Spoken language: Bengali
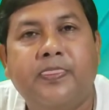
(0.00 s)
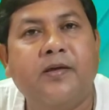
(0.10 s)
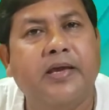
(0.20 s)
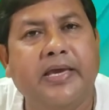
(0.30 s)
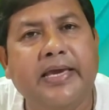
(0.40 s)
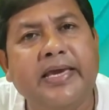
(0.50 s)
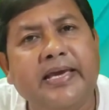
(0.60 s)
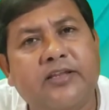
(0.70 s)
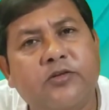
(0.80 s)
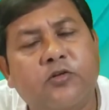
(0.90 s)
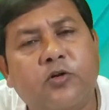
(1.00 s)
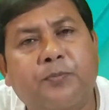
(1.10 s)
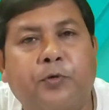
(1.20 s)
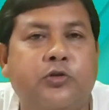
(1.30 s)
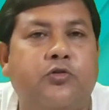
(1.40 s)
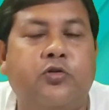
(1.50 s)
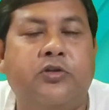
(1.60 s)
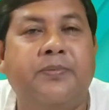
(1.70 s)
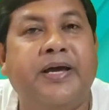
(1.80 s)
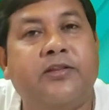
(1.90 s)
তো এই এতগুলো
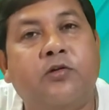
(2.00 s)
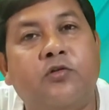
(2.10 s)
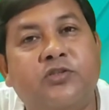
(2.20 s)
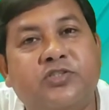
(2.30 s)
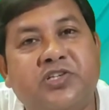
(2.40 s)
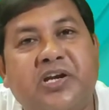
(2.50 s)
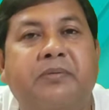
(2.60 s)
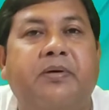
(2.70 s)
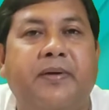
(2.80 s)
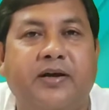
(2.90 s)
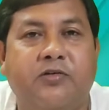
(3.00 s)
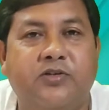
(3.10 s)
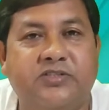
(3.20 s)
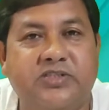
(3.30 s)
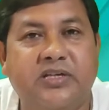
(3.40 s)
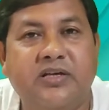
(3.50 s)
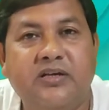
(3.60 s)
পদ্ধতি বা এতগুলো শ্রেণী বিভাগ রয়েছে